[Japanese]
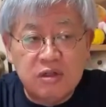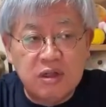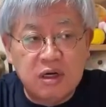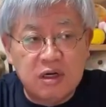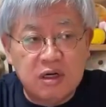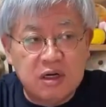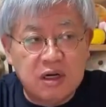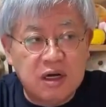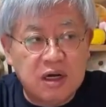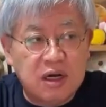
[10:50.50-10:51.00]
だ
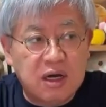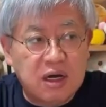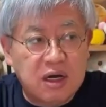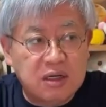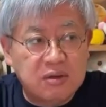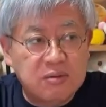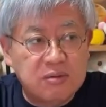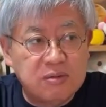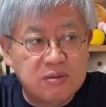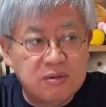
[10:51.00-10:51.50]
から、
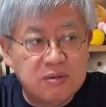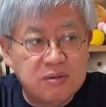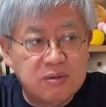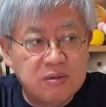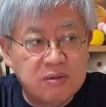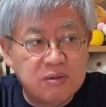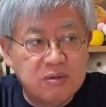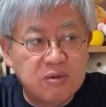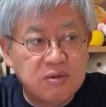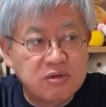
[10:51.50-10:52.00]
あ
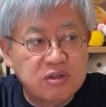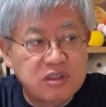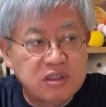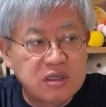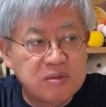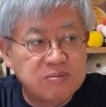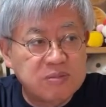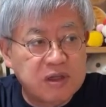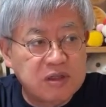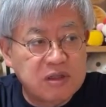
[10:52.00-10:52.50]
のー、皇室
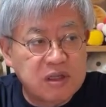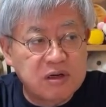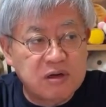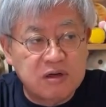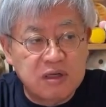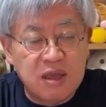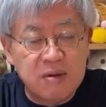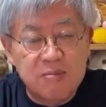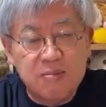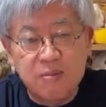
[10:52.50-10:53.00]
全っというの
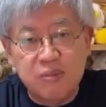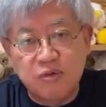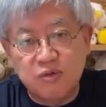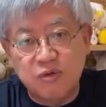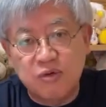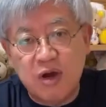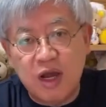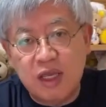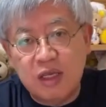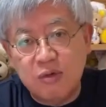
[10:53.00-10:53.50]
は憲法
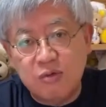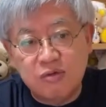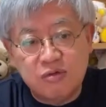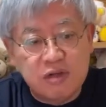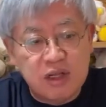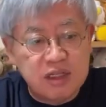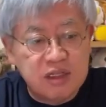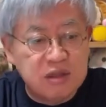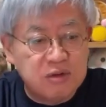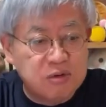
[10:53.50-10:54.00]
の解放
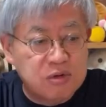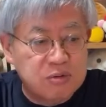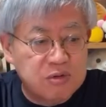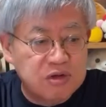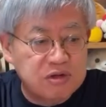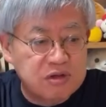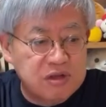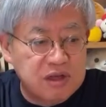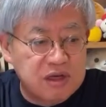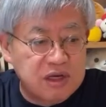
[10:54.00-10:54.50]
になっており
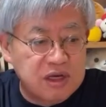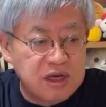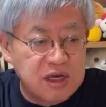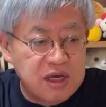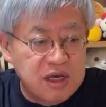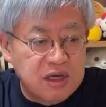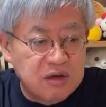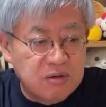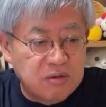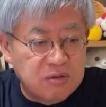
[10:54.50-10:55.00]
まして、
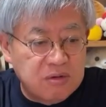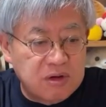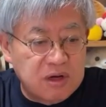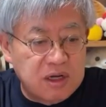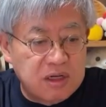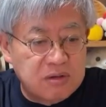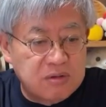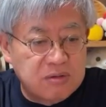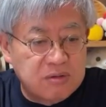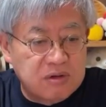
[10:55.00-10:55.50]
これ
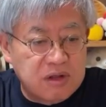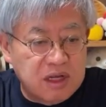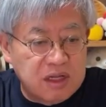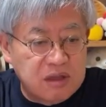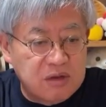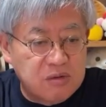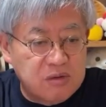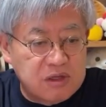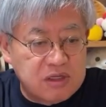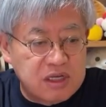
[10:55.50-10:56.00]
があの
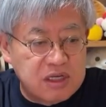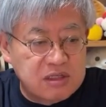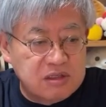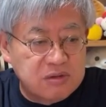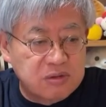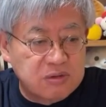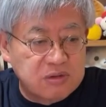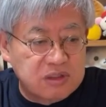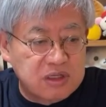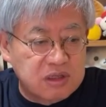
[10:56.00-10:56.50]
大東亜戦
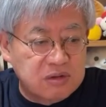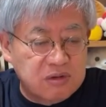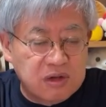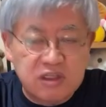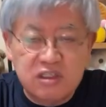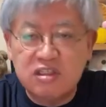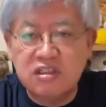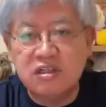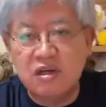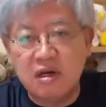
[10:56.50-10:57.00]
争以前と
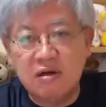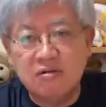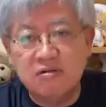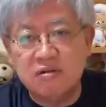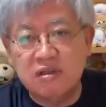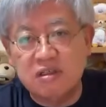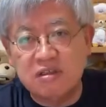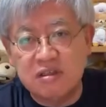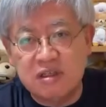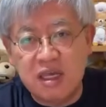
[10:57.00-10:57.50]
は違う
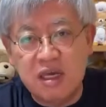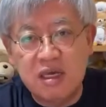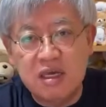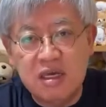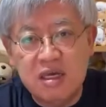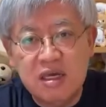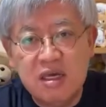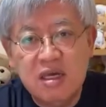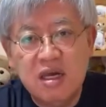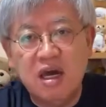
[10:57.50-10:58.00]
んですね。
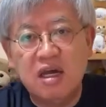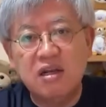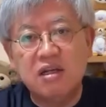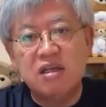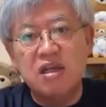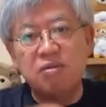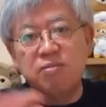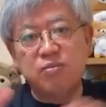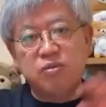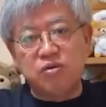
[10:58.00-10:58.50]
あ
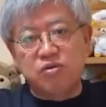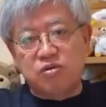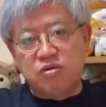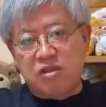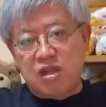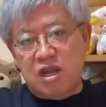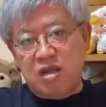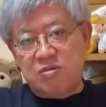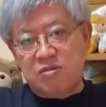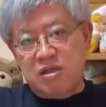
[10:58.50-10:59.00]
れ、憲法
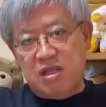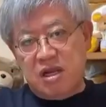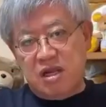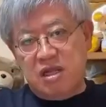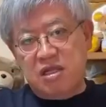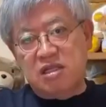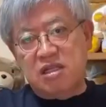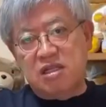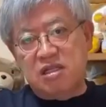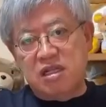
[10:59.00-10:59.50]
と並び
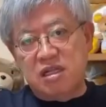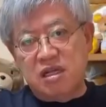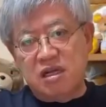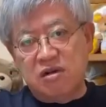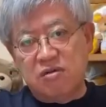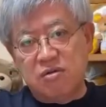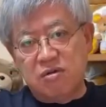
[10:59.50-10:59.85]
並んでいて、